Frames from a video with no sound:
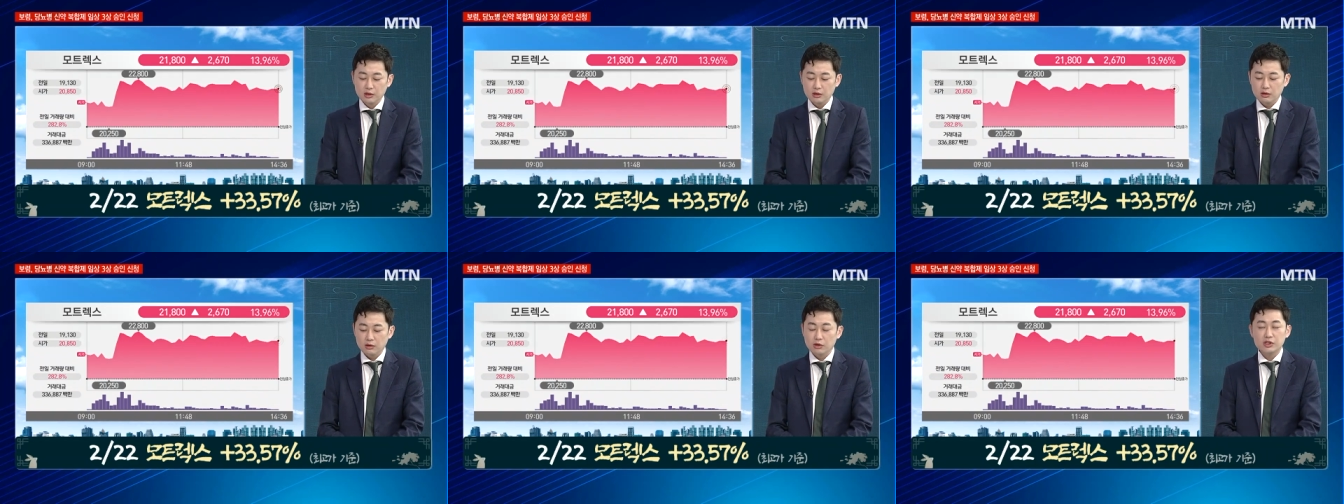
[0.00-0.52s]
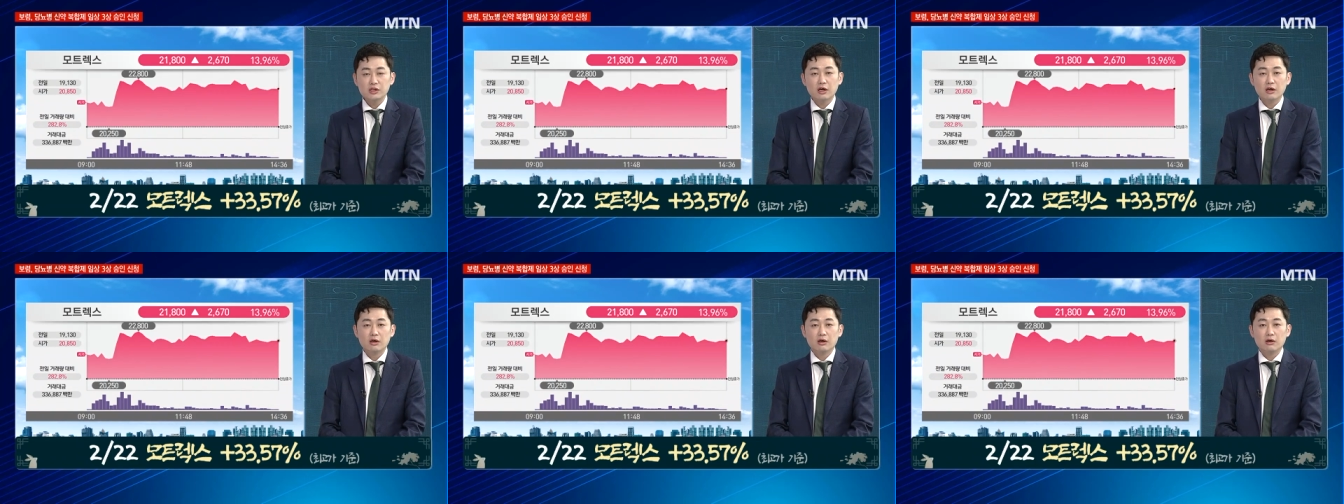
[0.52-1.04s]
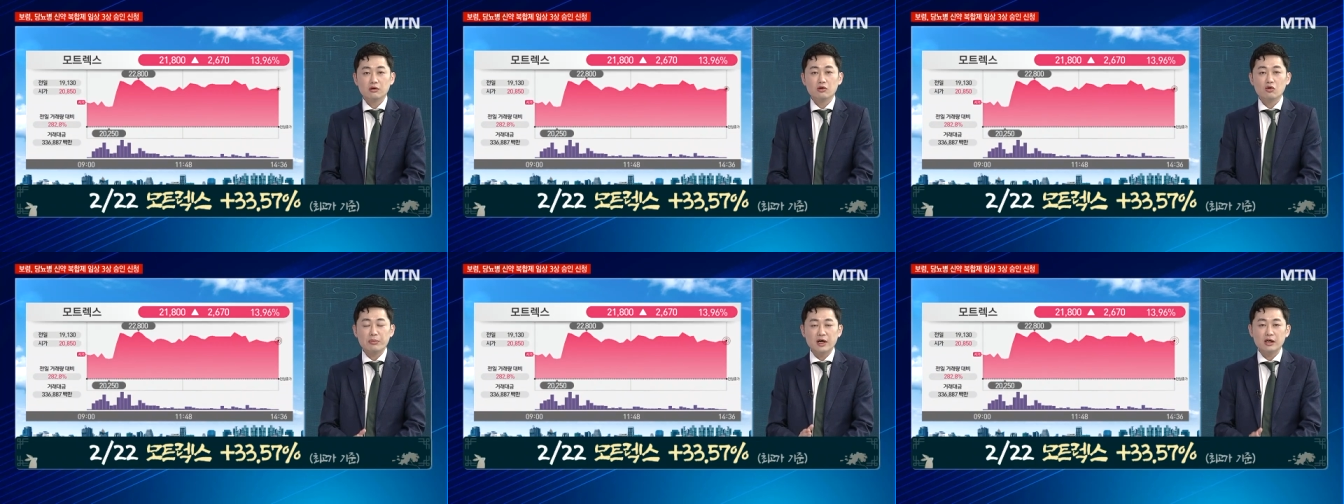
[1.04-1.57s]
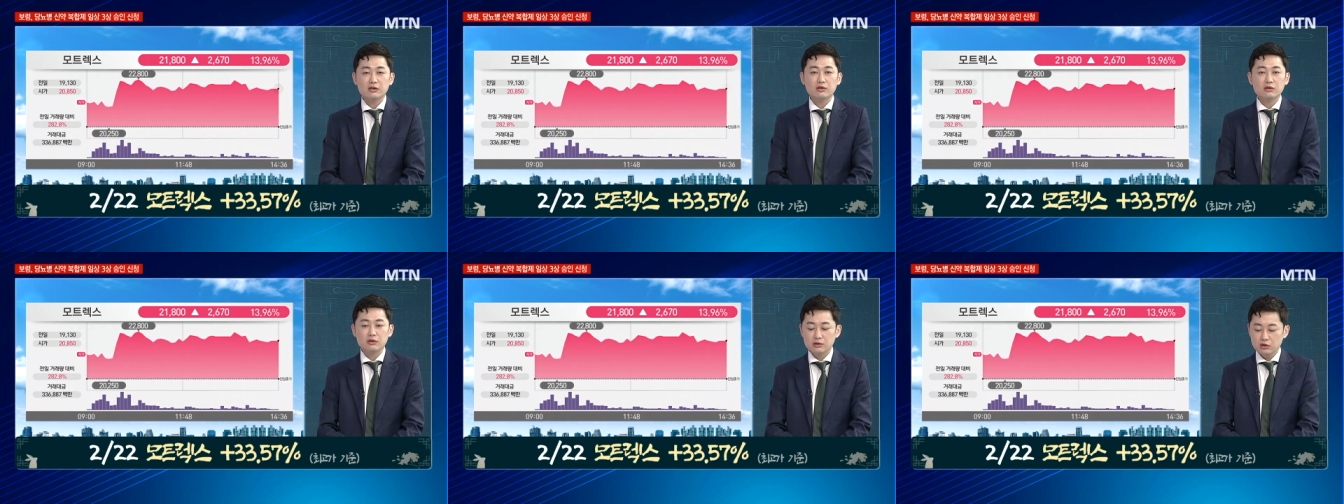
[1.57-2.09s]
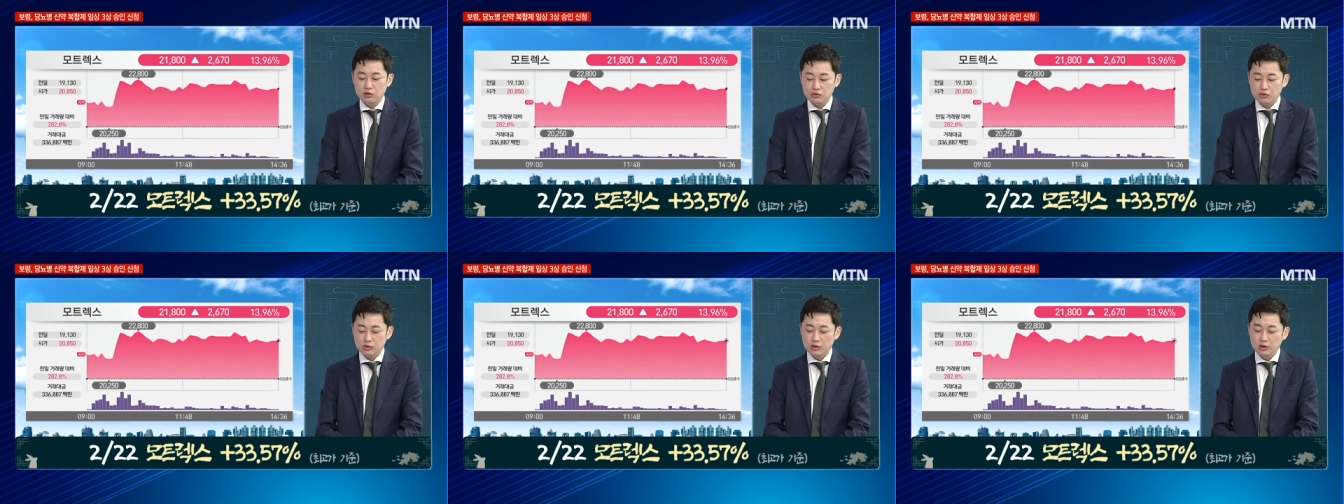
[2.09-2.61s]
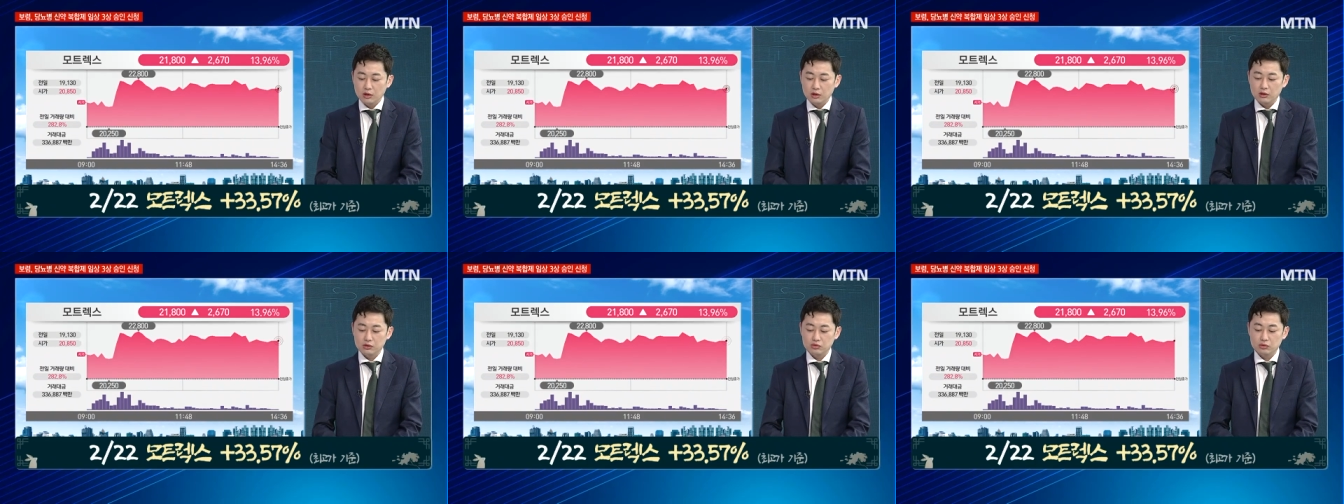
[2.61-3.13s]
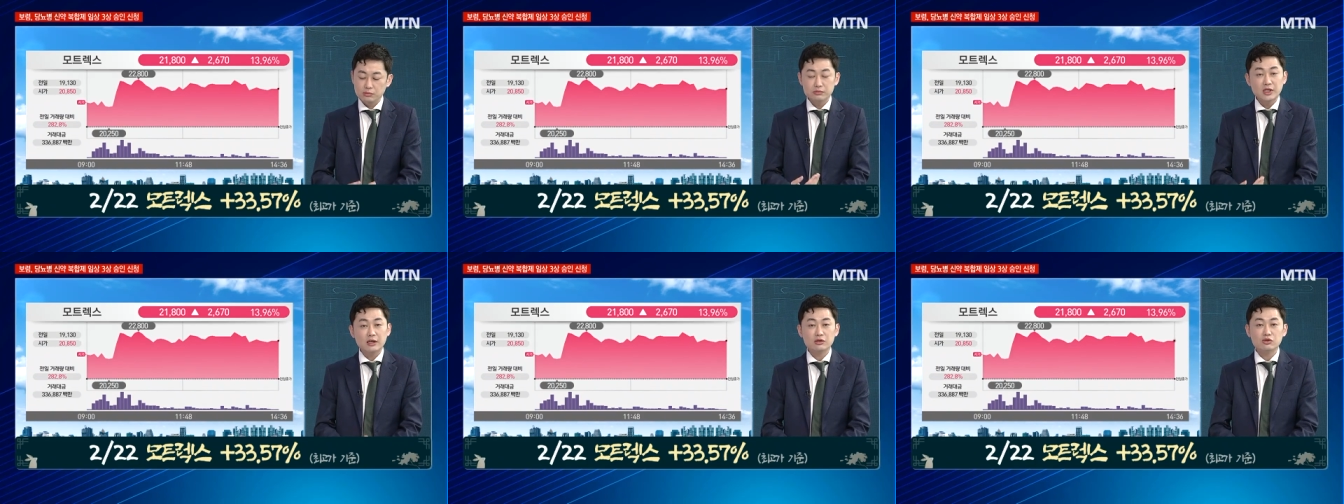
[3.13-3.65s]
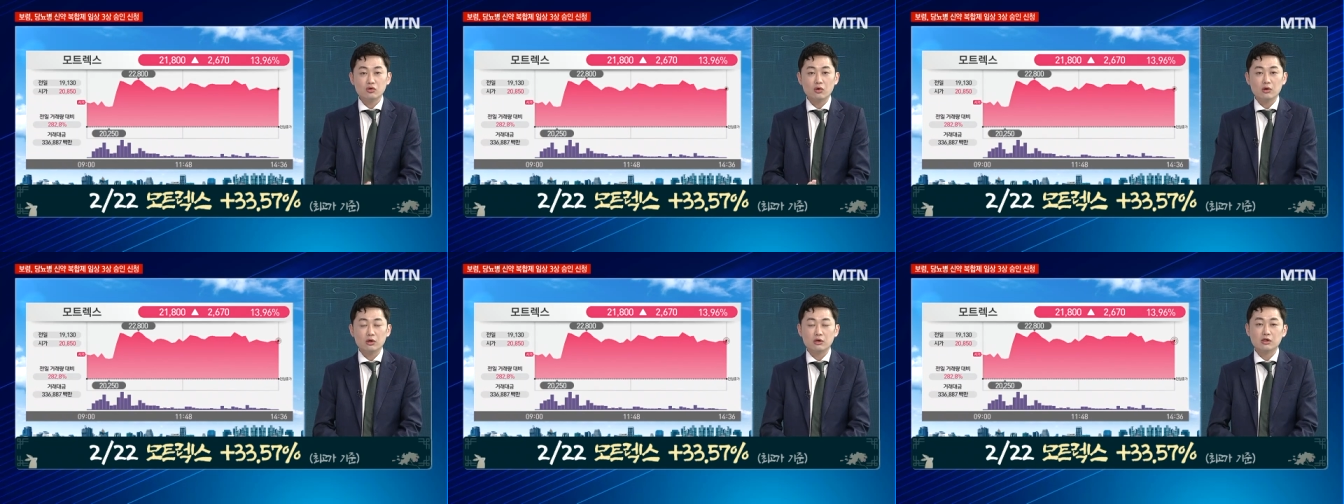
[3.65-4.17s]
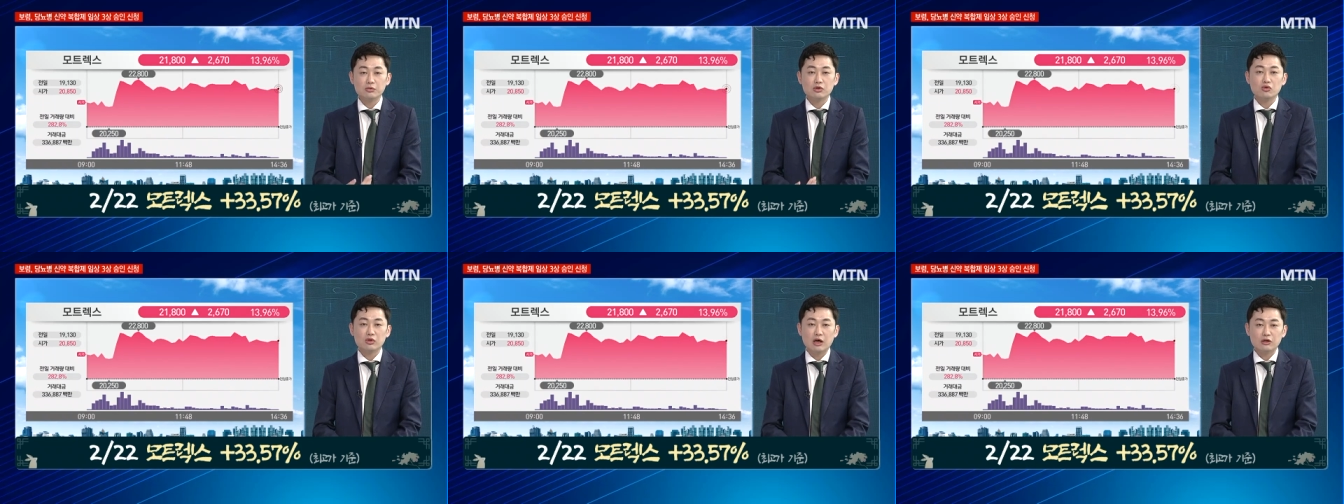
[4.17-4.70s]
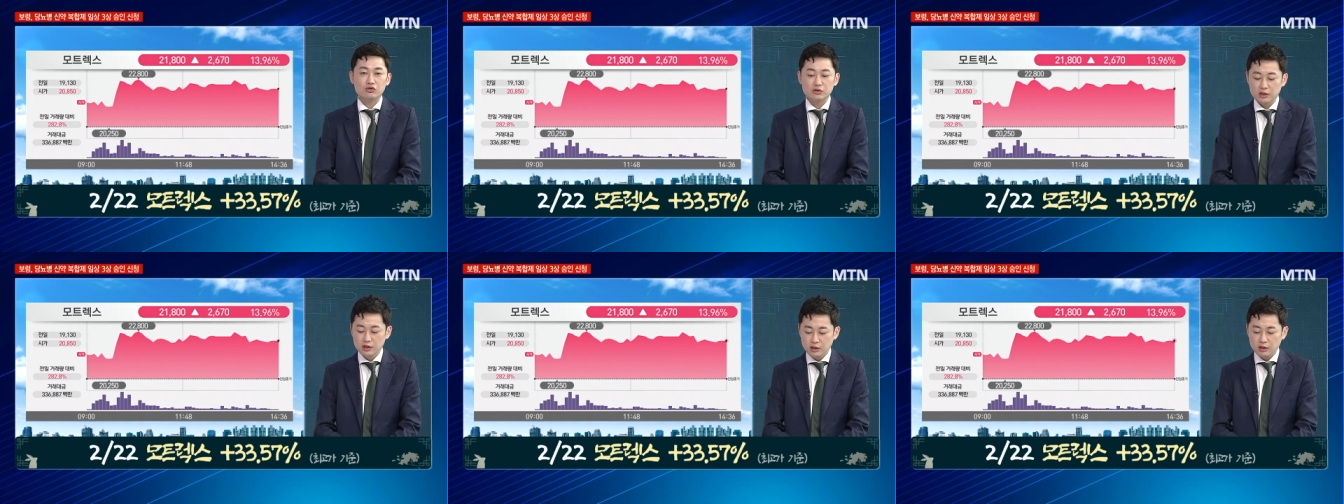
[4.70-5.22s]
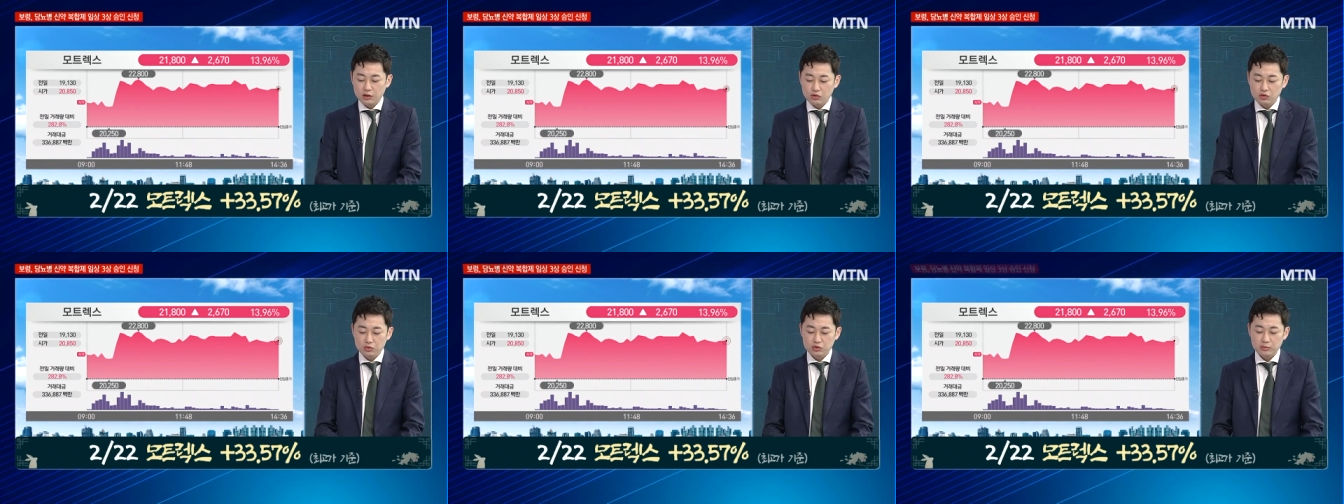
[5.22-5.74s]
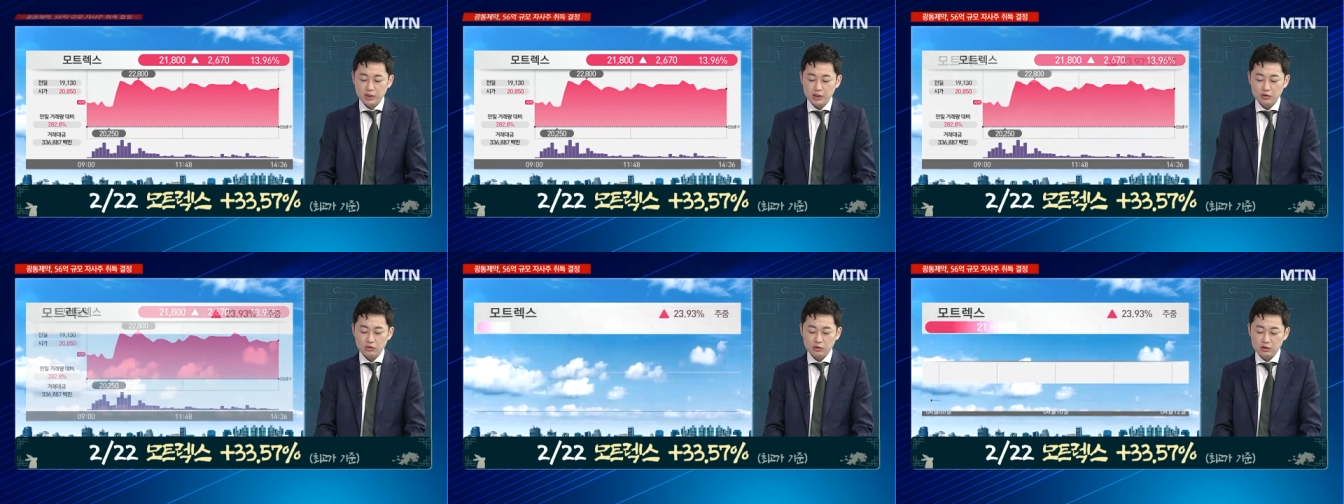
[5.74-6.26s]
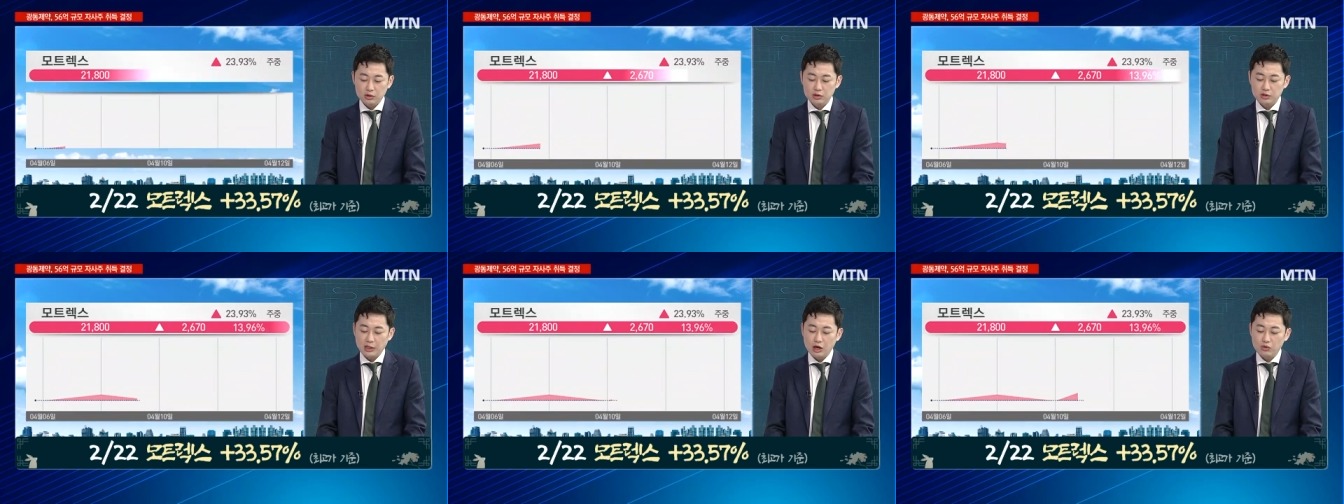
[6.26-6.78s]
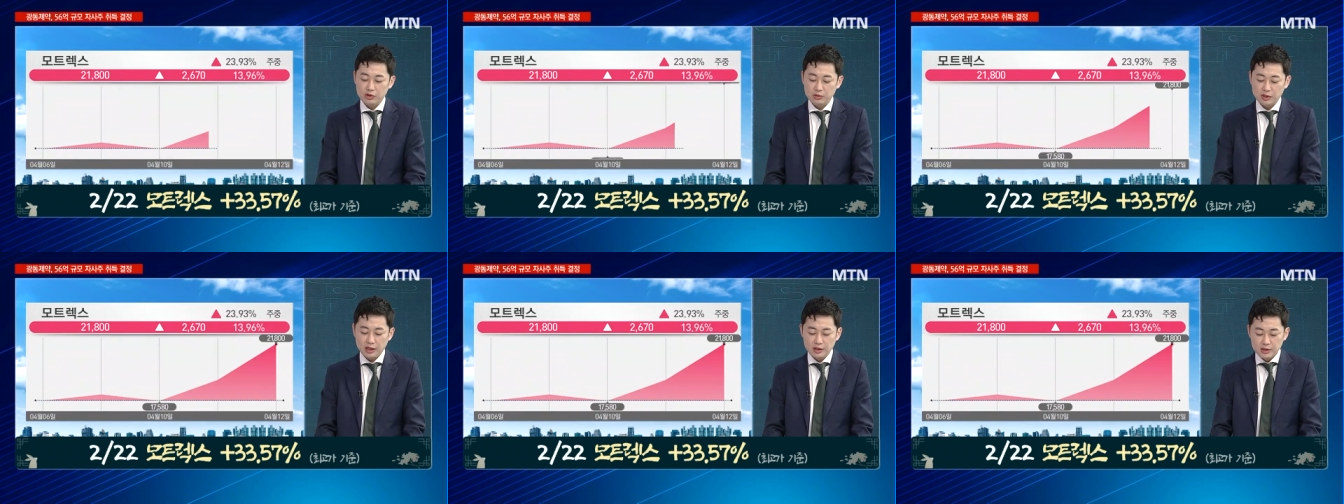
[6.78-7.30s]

역시나 어, 결국 방향성은 결국 어, 좀 상승으로 어, 급등으로 나와주는 어, 이런 모습이 오늘 지금 나오고 있습니다.